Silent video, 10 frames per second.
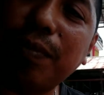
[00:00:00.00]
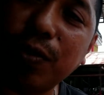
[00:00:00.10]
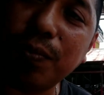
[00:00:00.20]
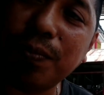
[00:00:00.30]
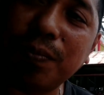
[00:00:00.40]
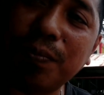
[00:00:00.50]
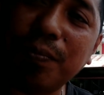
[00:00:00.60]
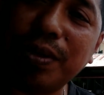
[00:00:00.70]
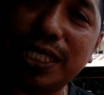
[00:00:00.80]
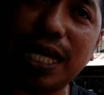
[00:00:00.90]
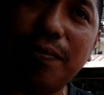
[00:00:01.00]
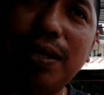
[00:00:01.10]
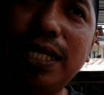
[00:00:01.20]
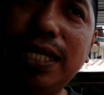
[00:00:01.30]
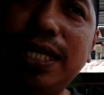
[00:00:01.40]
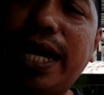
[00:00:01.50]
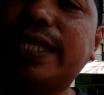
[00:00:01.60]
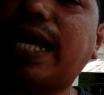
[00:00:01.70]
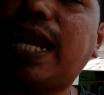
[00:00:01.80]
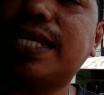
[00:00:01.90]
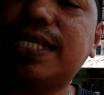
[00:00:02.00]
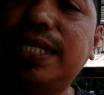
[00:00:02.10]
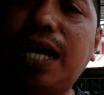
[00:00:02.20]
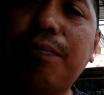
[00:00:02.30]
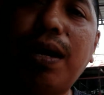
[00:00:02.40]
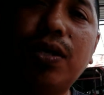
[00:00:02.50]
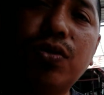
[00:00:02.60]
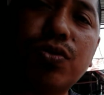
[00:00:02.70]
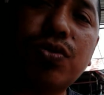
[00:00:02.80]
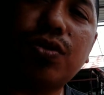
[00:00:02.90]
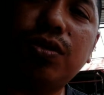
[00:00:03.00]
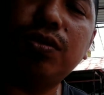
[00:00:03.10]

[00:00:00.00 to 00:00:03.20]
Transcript: belum bisa beli etalase yang bagus